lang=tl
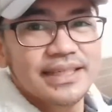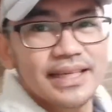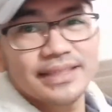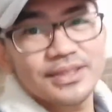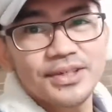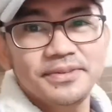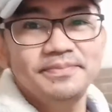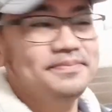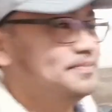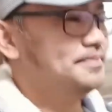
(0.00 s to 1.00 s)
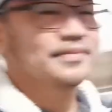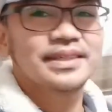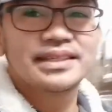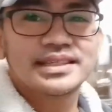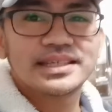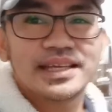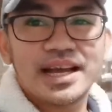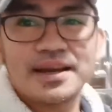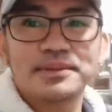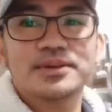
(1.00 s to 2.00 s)
Ito, yan
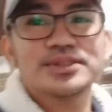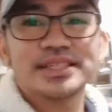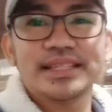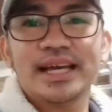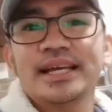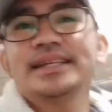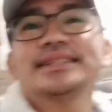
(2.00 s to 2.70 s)
ang aming kusina.